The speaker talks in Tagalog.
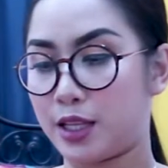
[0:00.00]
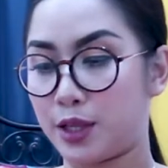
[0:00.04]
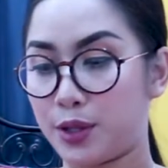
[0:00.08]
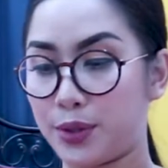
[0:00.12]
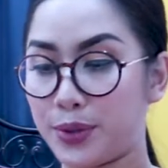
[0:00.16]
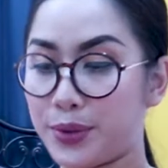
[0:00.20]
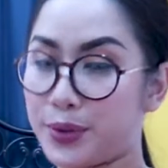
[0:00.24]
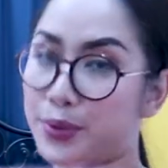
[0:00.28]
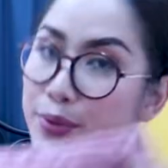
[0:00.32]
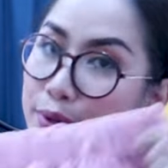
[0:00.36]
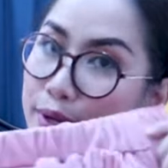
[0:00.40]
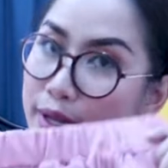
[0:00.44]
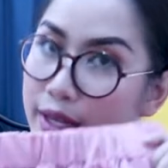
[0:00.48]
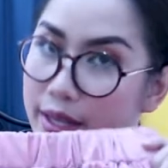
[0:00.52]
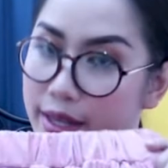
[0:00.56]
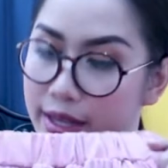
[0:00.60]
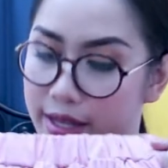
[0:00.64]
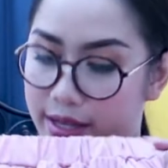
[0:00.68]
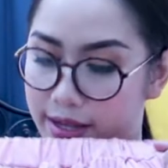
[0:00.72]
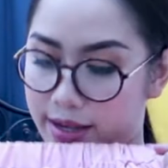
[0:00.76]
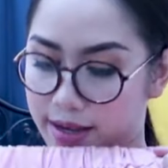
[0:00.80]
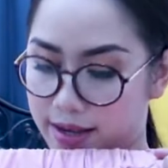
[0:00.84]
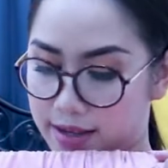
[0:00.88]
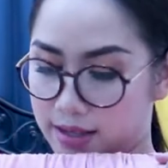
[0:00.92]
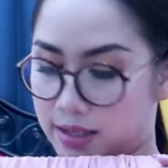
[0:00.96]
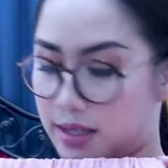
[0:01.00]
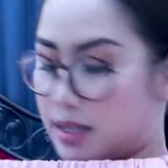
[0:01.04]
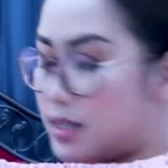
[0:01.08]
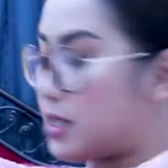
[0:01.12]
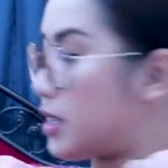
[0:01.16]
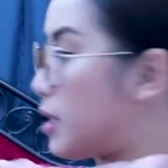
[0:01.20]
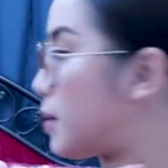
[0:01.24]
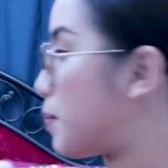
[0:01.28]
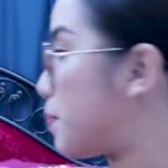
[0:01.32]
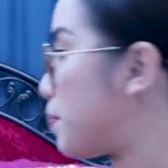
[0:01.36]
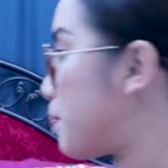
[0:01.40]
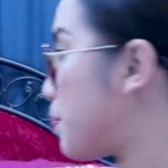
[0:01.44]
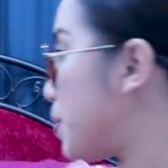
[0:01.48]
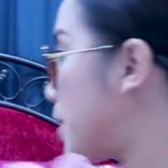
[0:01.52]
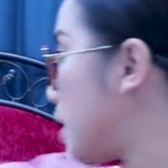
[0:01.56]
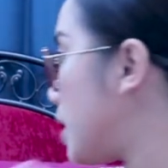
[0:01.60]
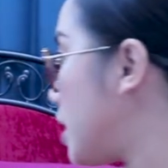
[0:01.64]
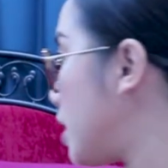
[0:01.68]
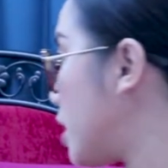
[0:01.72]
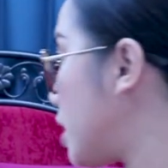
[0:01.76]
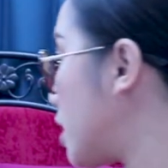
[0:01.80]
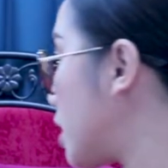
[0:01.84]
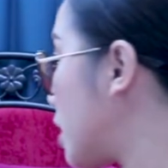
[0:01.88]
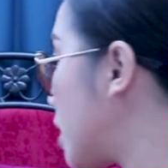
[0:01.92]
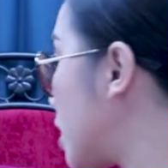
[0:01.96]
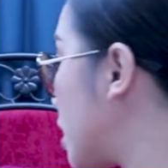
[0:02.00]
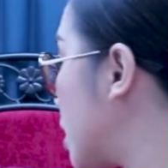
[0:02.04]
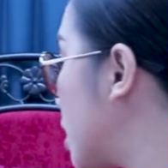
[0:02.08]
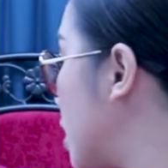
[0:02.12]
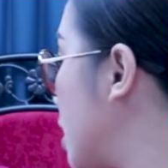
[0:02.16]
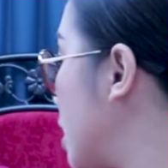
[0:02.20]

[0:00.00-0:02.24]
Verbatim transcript: tatlong kulay din guys, isang pink,